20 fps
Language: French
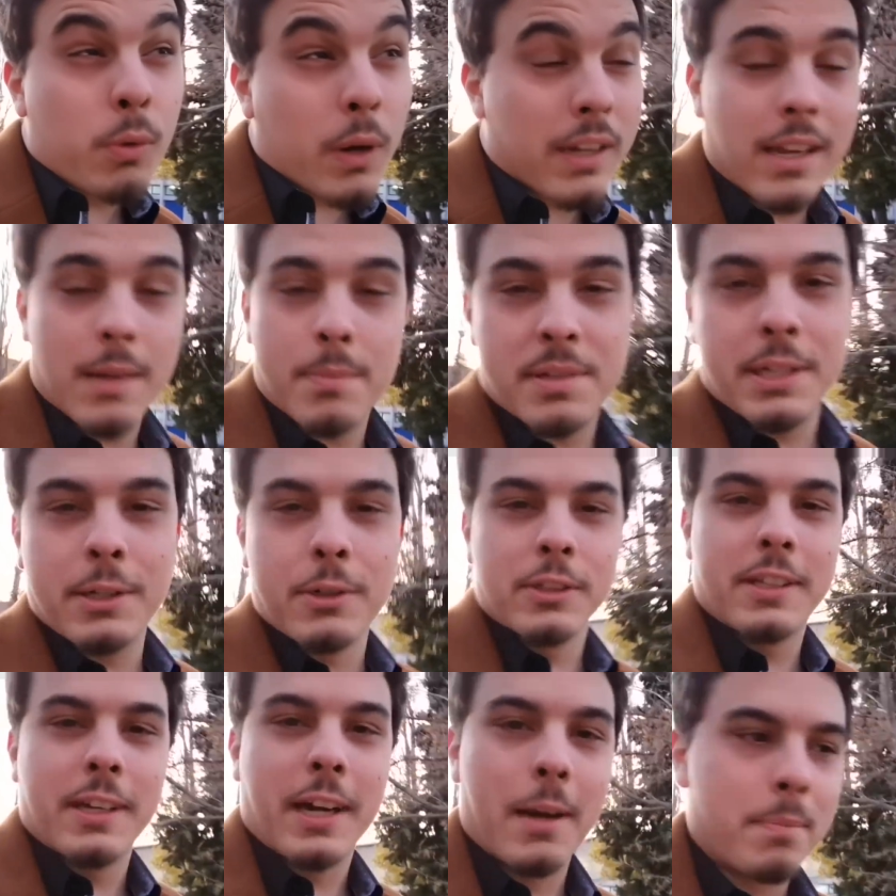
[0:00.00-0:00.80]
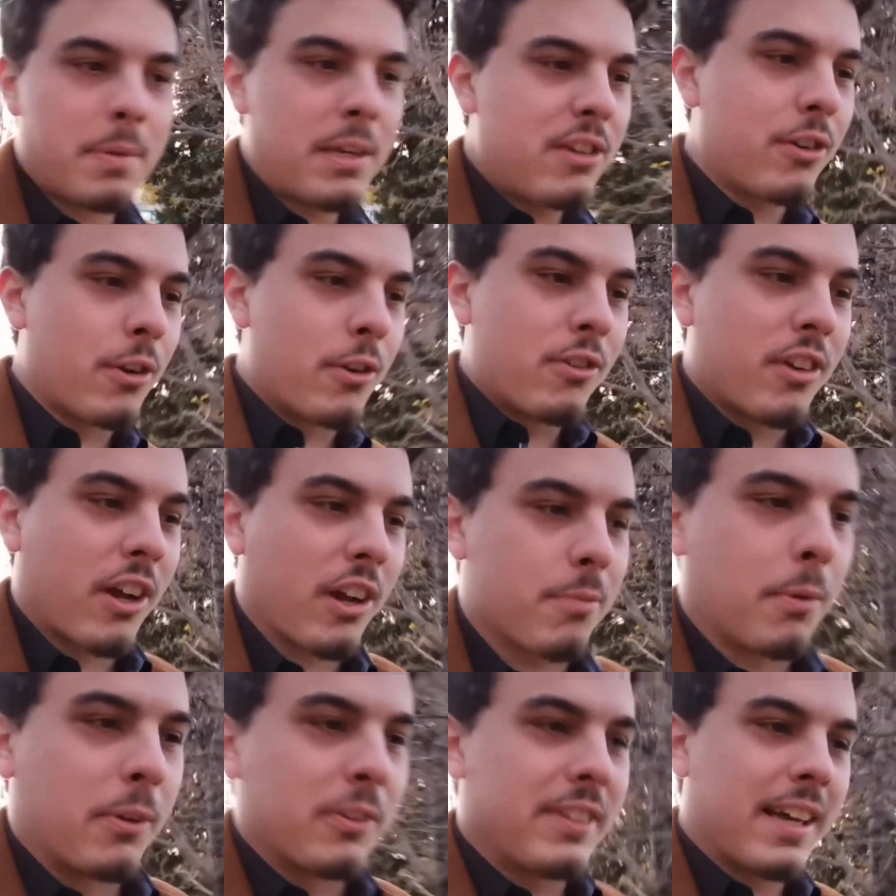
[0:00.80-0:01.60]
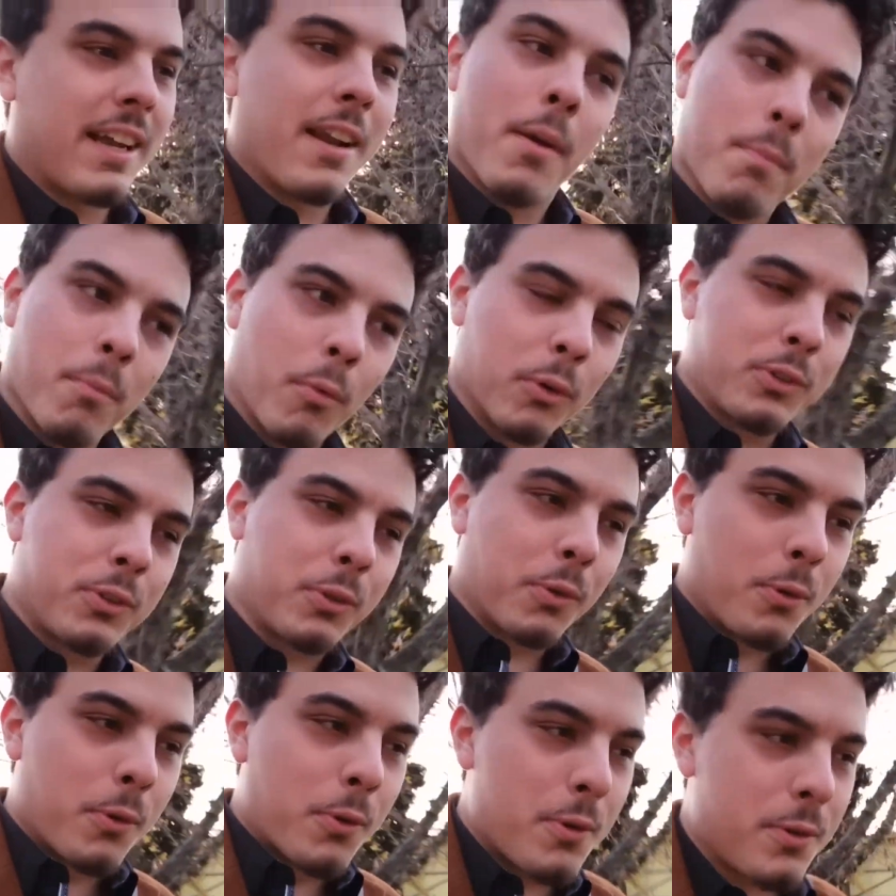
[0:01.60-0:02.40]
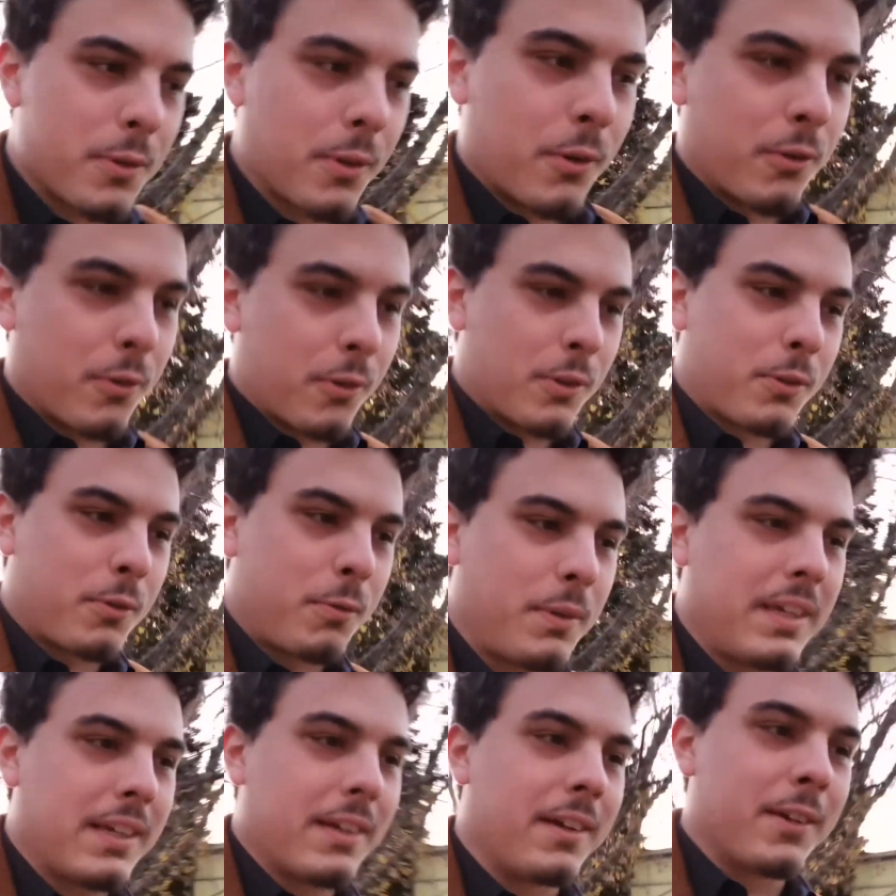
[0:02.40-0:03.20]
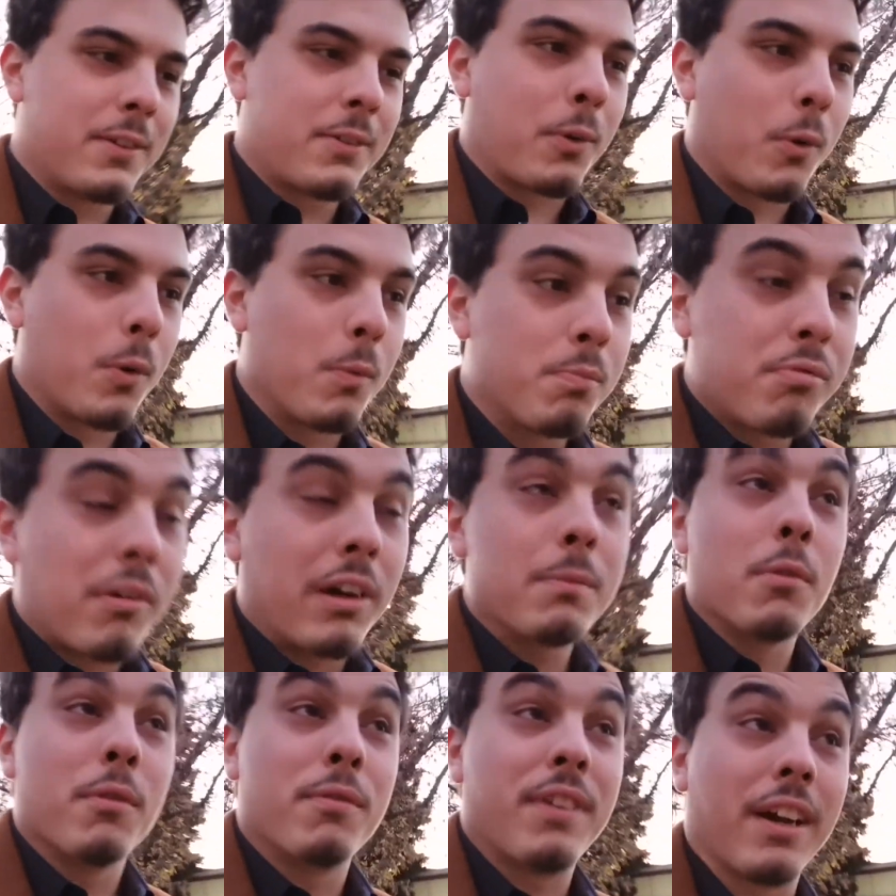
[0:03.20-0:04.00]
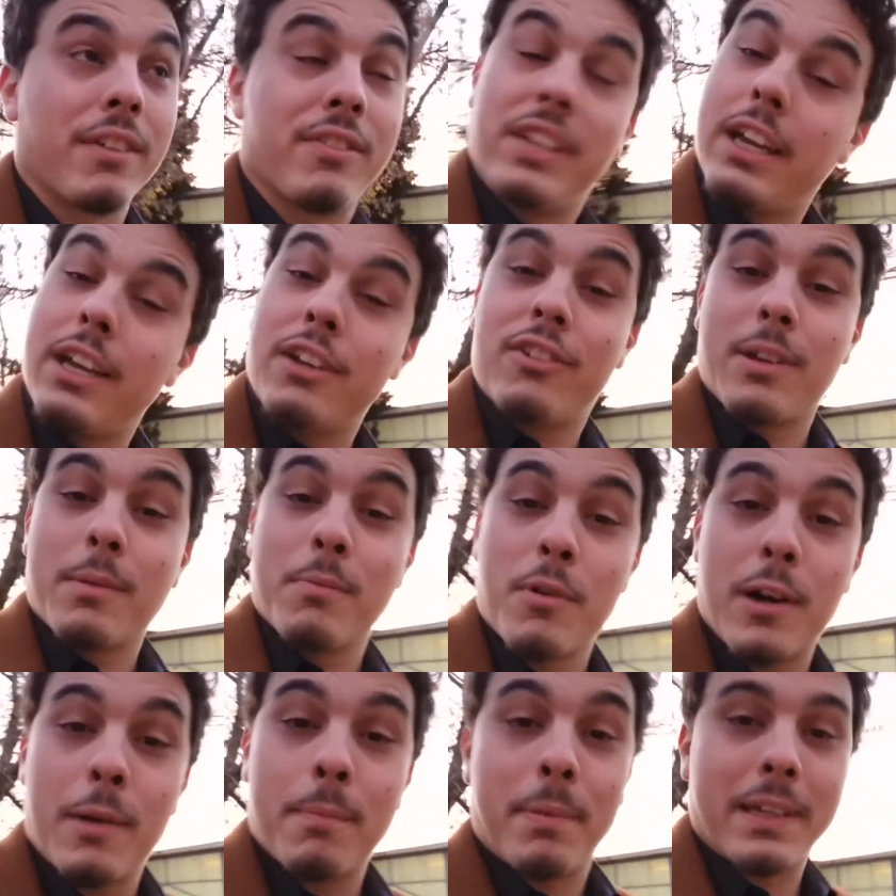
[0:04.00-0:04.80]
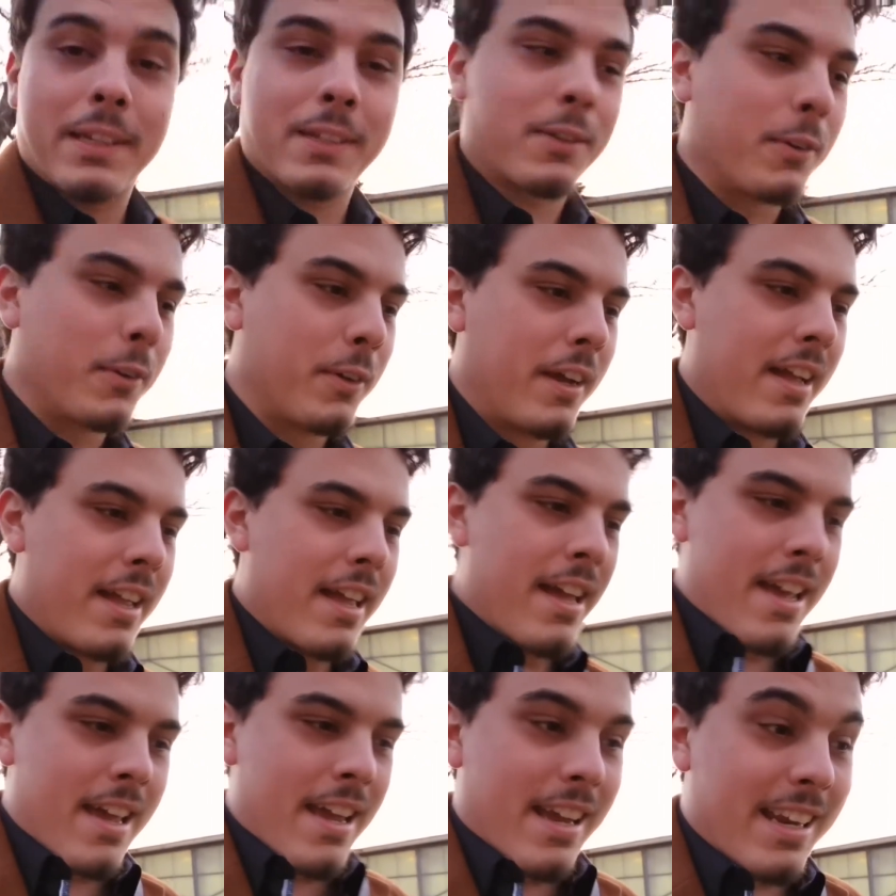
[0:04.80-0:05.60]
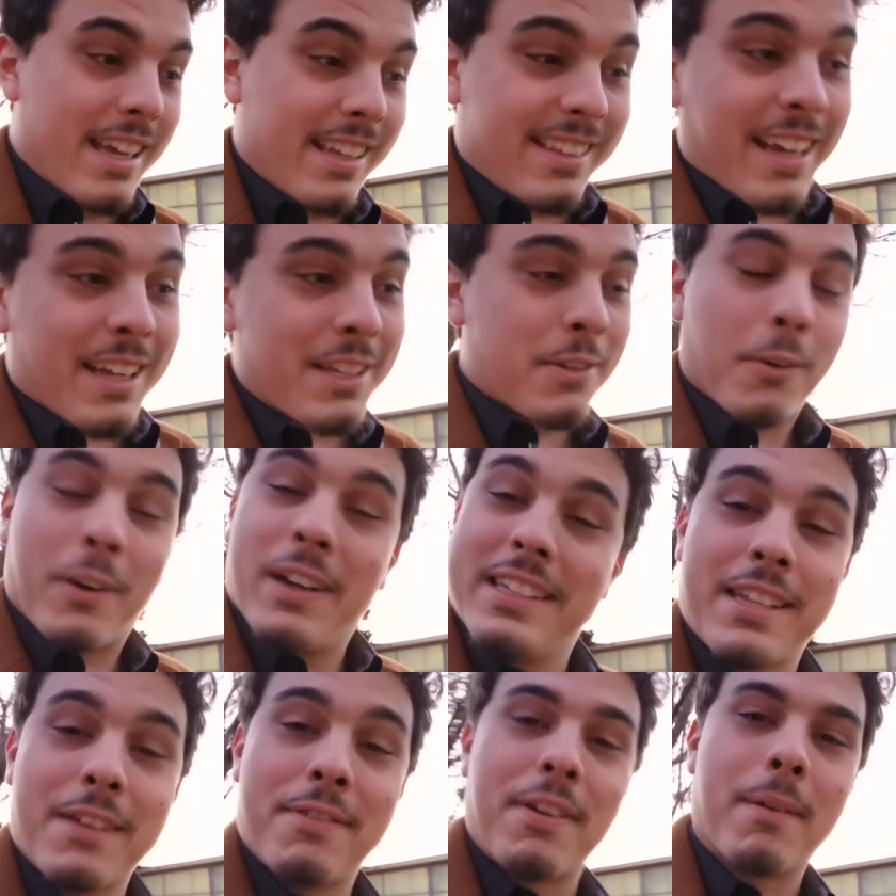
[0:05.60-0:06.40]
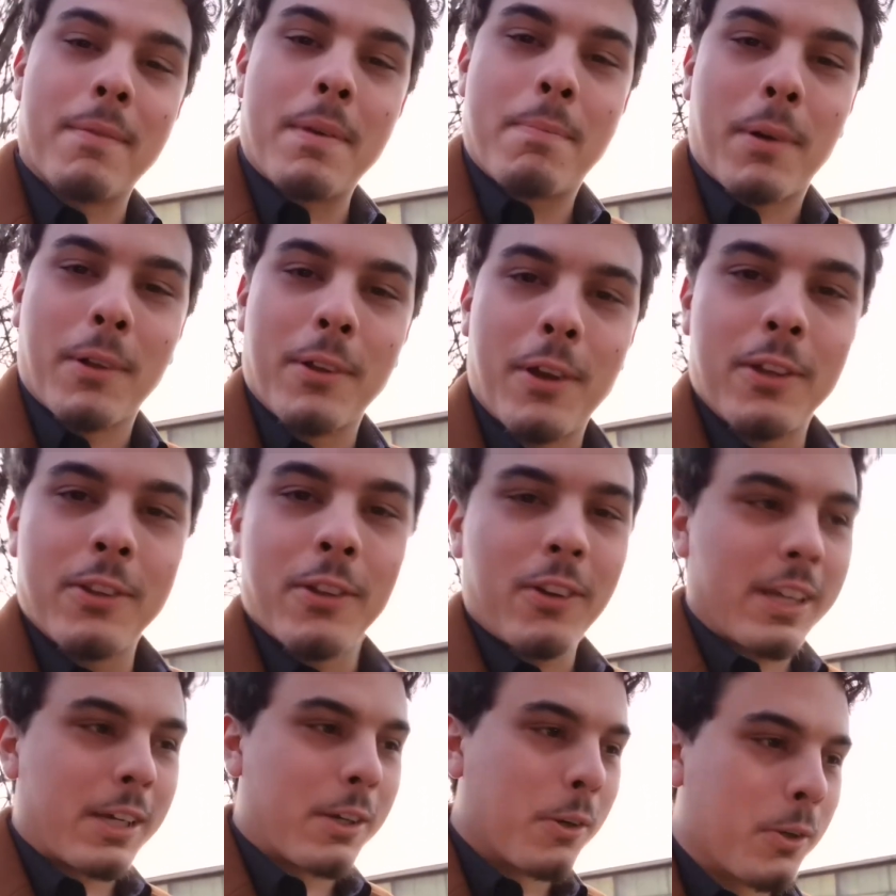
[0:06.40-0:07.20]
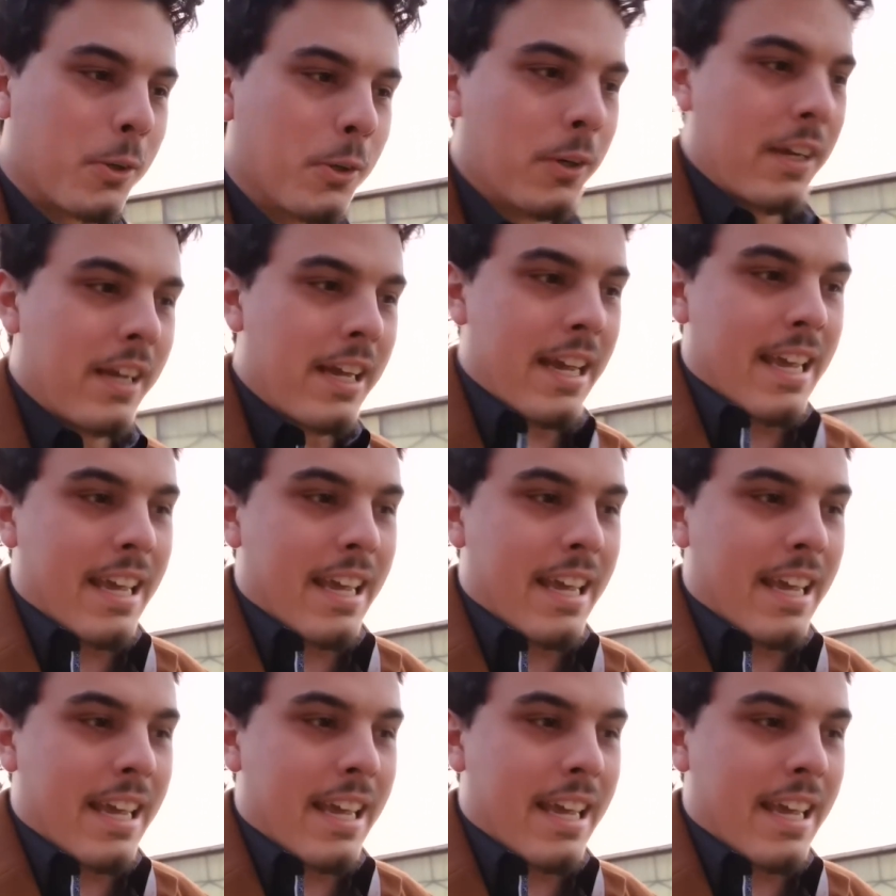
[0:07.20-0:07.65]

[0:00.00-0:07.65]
doigts de la psychothérapie, j'ai une charge mentale monstrueuse, je suis euh, sur le point de me faire virer de chez moi parce que les théâtres sont restés fermés pendant un an, les cocos,